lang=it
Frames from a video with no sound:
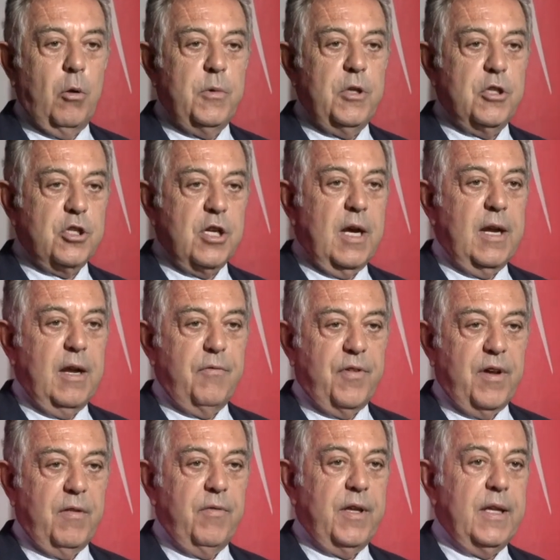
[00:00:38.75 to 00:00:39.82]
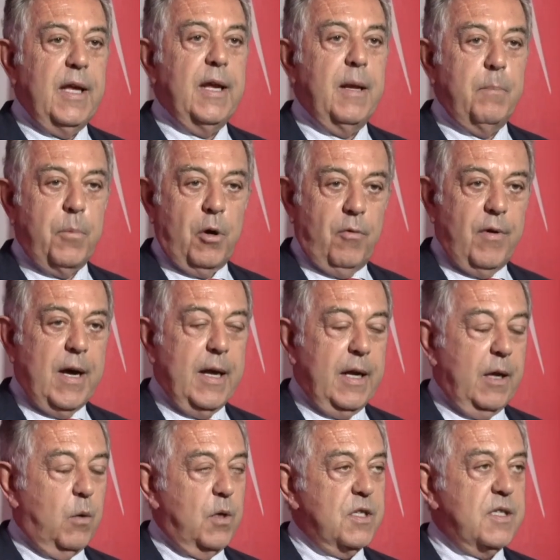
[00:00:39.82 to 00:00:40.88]
cominciare a far vedere e
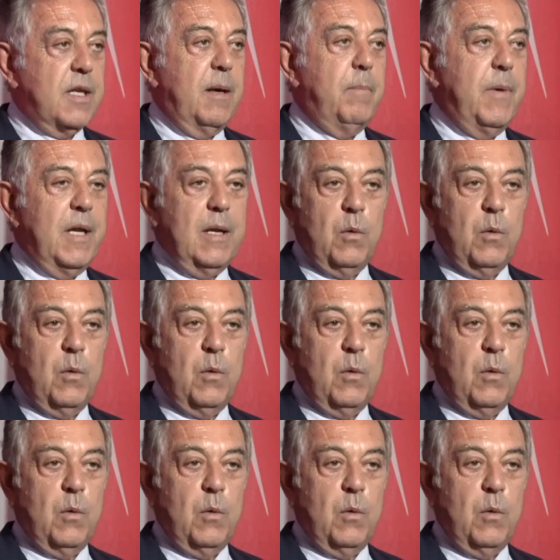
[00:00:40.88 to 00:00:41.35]
provare queste,